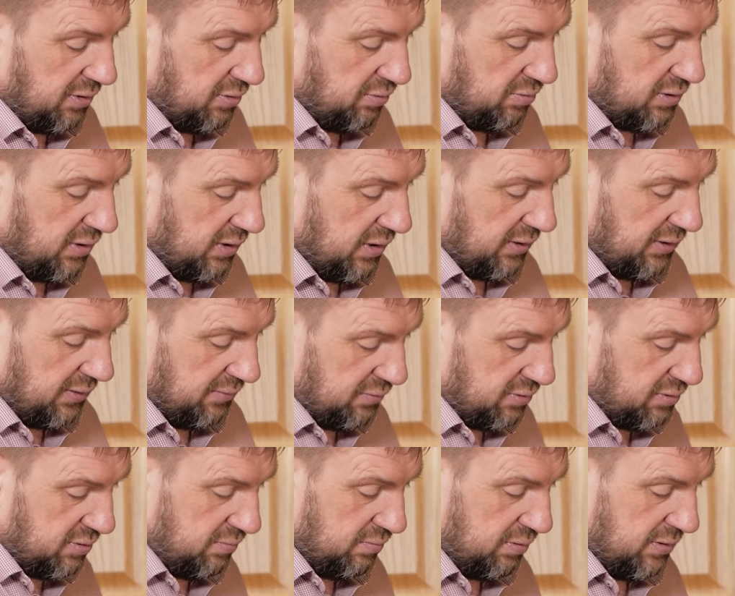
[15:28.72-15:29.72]
минуты для
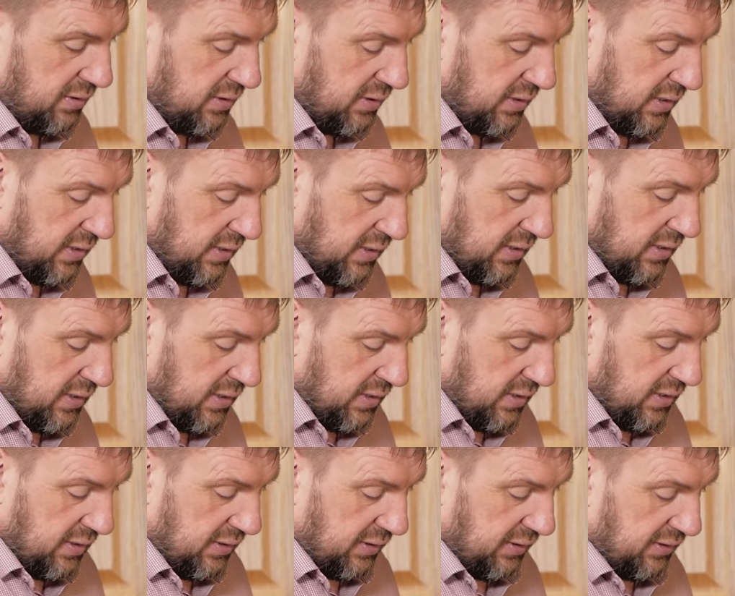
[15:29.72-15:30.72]
того, чтобы
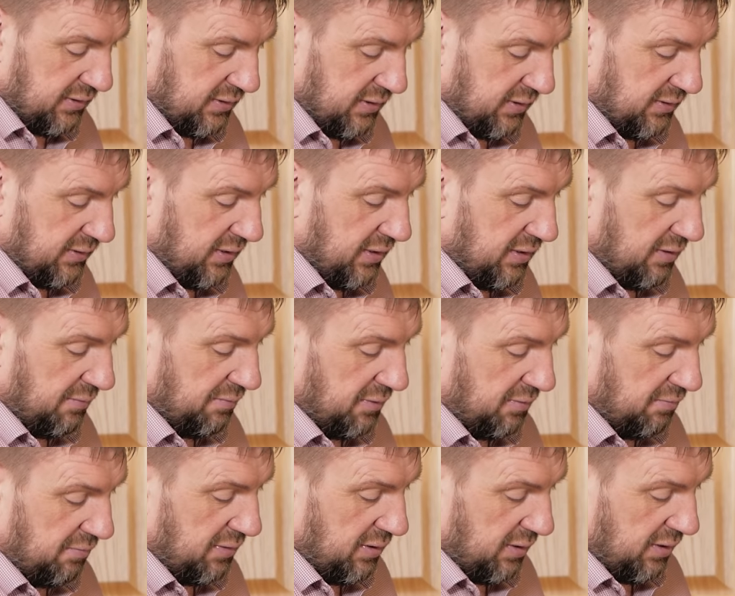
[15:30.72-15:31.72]
рассказать,
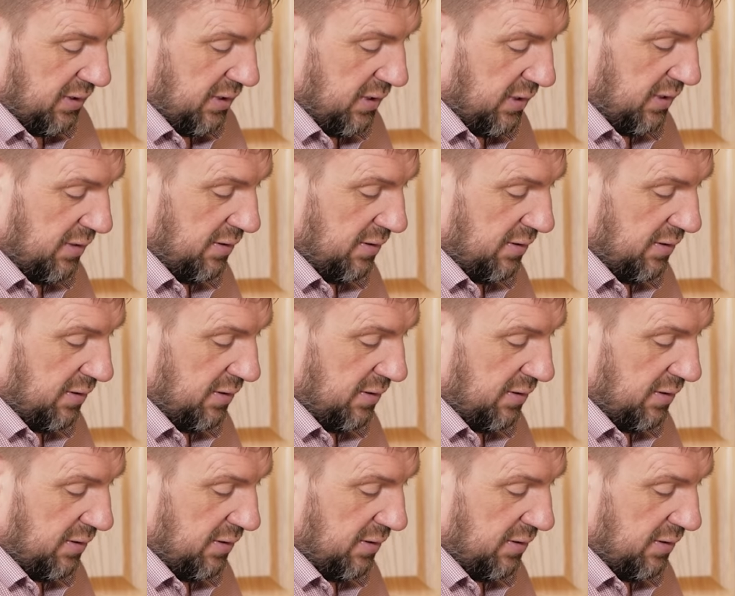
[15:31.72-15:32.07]
например,